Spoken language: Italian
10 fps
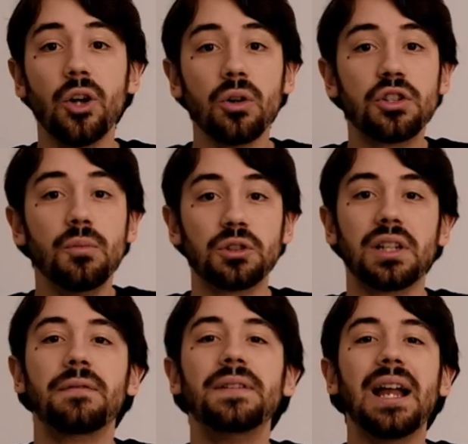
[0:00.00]
Il Don ci
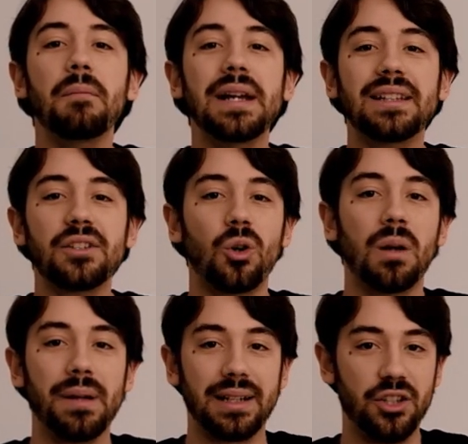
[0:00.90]
mostra finalmente ciò
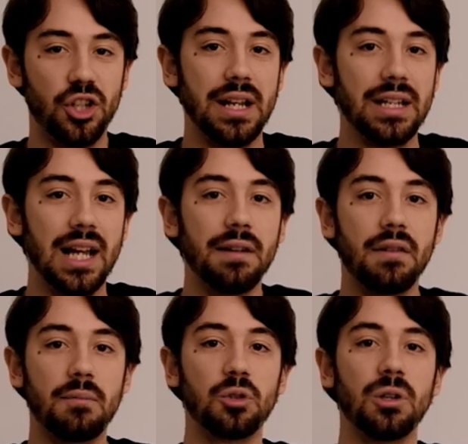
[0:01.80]
che per decenni
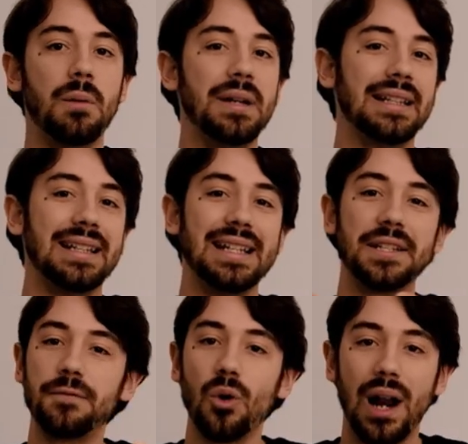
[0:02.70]
avevamo solamente
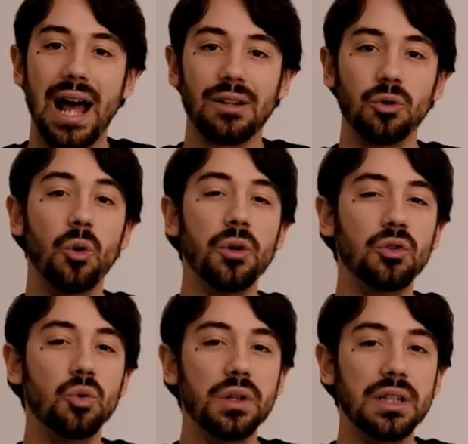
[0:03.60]
sfiorato o
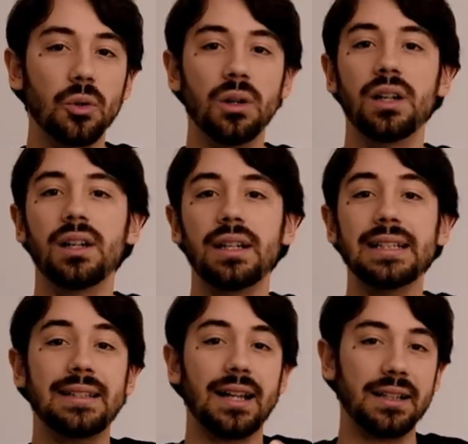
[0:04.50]
intuito, i
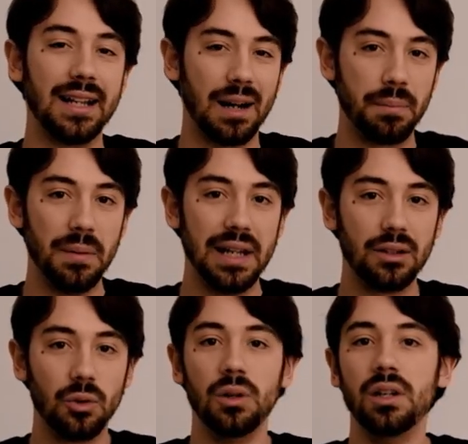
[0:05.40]
dettagli del
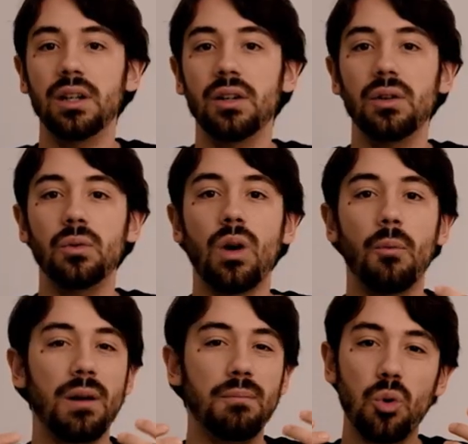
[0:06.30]
rapimento, un
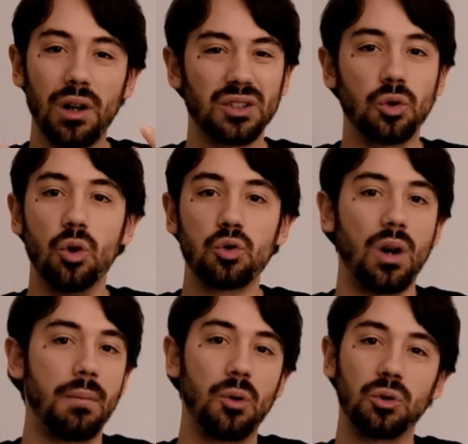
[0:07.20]
amore burrascoso, un
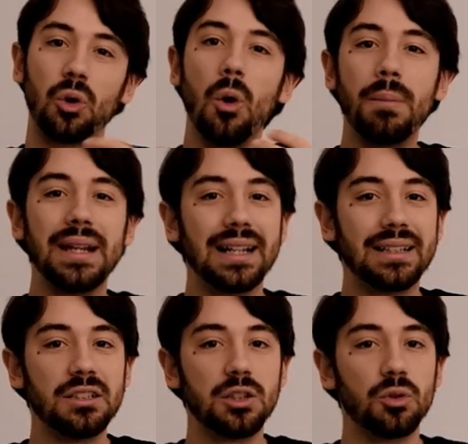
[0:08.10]
rapporto
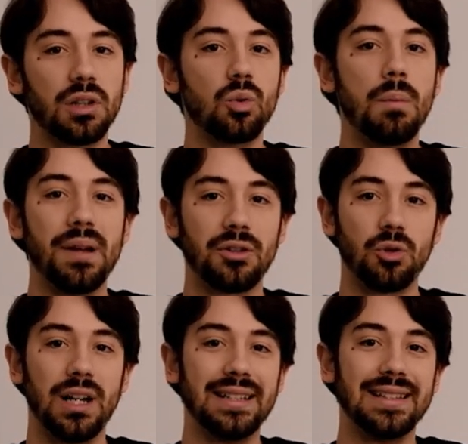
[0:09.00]
complicatissimo tra due
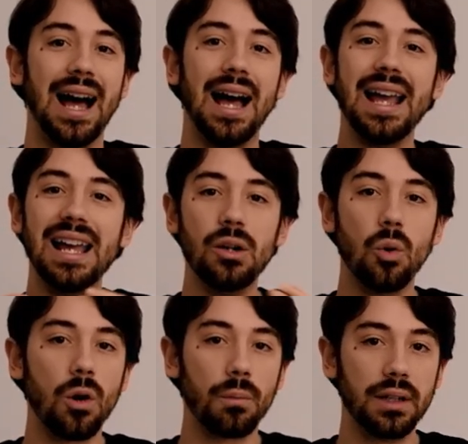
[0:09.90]
personalità
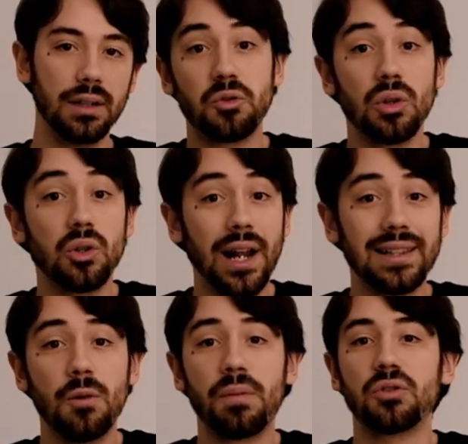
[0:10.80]
enormi. La sua
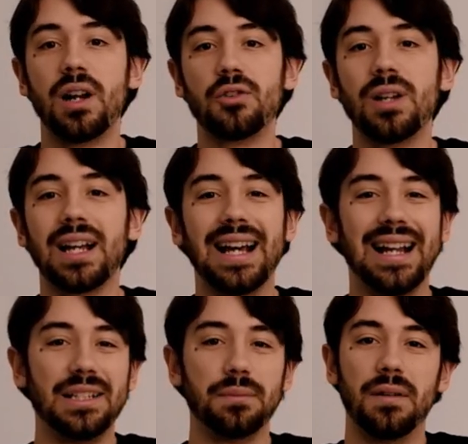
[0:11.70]
Doretta è un personaggio dal
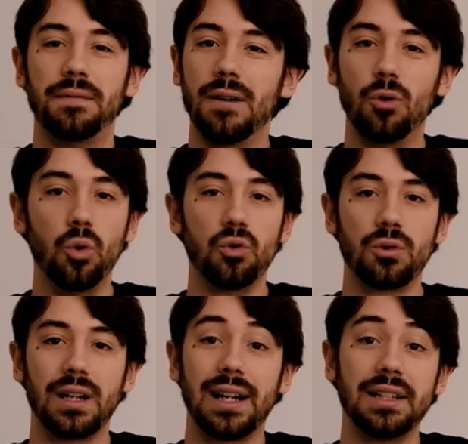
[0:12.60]
carisma
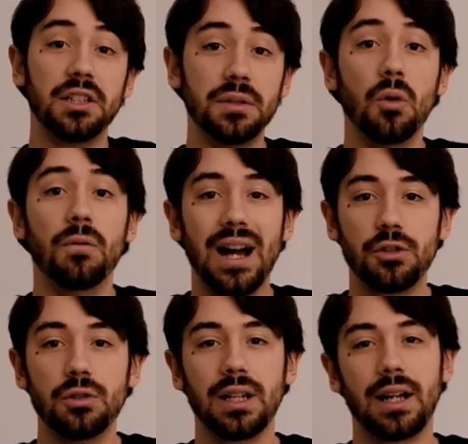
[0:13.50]
favoloso, dal grandissimo
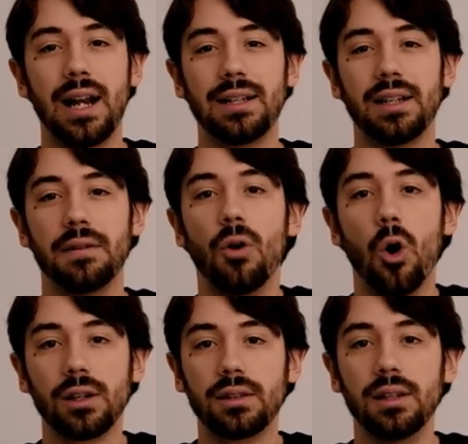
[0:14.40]
fascino, dal carattere
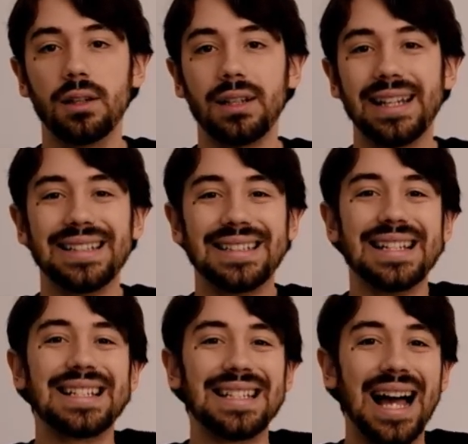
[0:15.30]
forte che
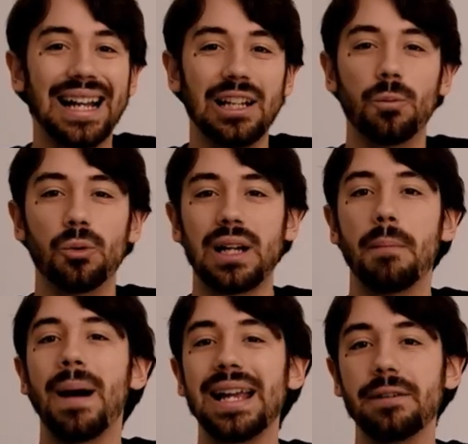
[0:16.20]
se sa che non
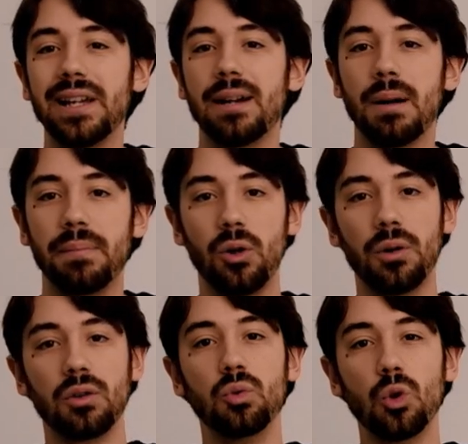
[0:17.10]
potrà mai avere
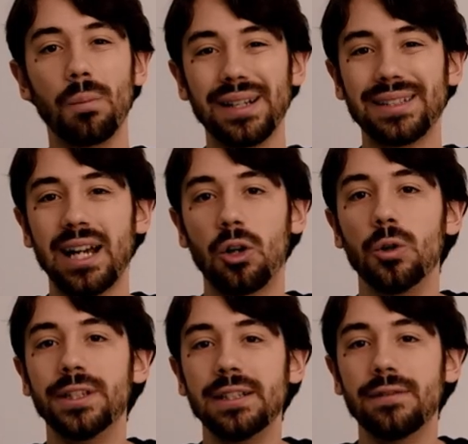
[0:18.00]
Paperone tutto per sé,
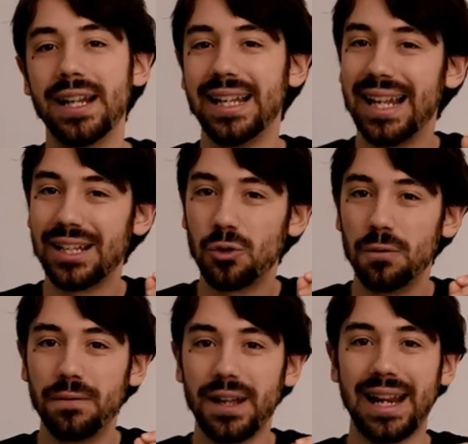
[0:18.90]
coltiva nella
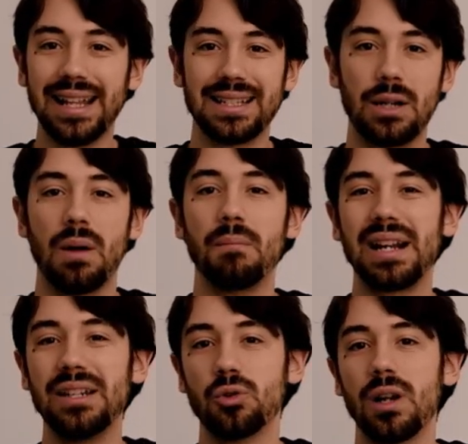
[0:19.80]
sofferenza una
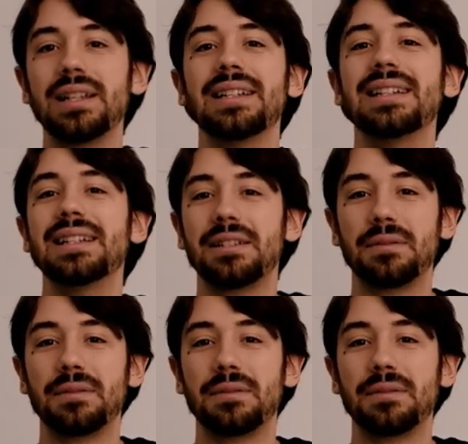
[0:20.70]
briciola di